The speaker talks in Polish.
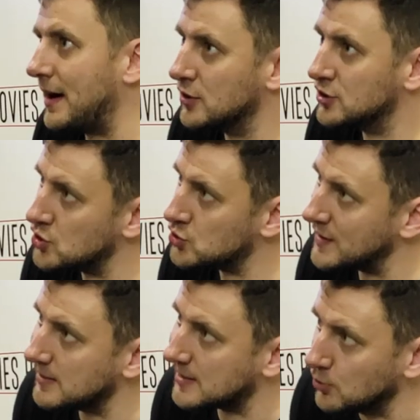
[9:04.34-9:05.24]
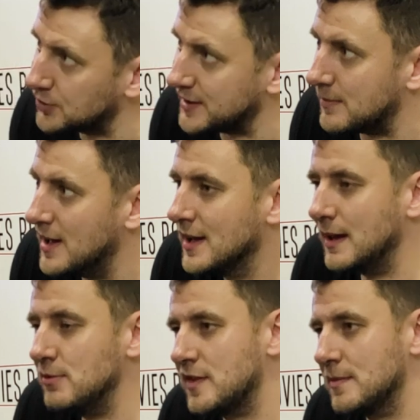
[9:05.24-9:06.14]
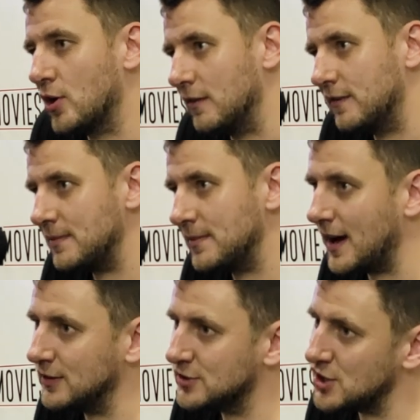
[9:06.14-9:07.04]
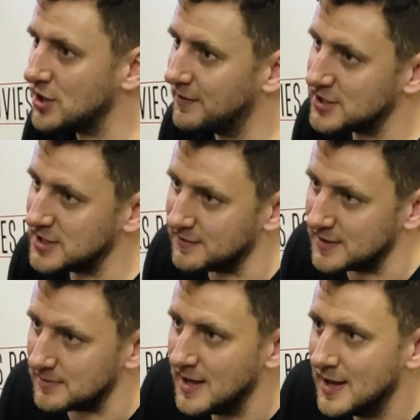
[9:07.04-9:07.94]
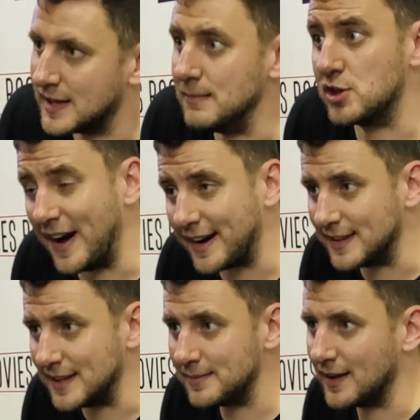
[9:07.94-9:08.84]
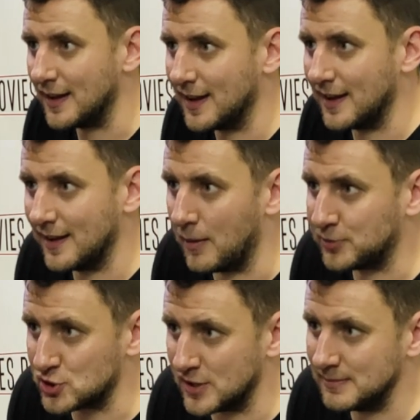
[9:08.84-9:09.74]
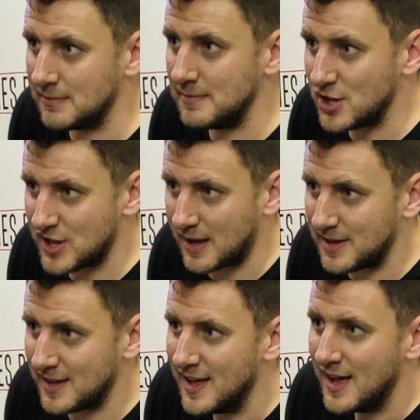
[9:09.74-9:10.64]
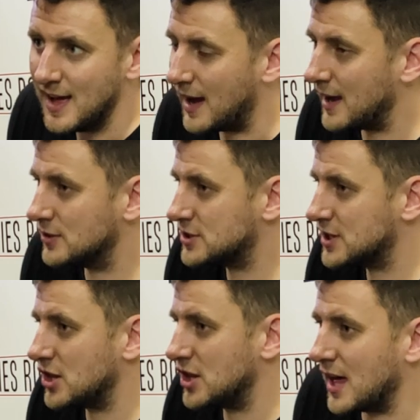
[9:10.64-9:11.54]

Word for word: ale jednocześnie człowiekiem smutnym. Kimś mhm. wybuchowym, a jednocześnie wrażliwym. Kimś mhm. twardym, e, obtoczonym tymi mięśniami, a jednocześnie,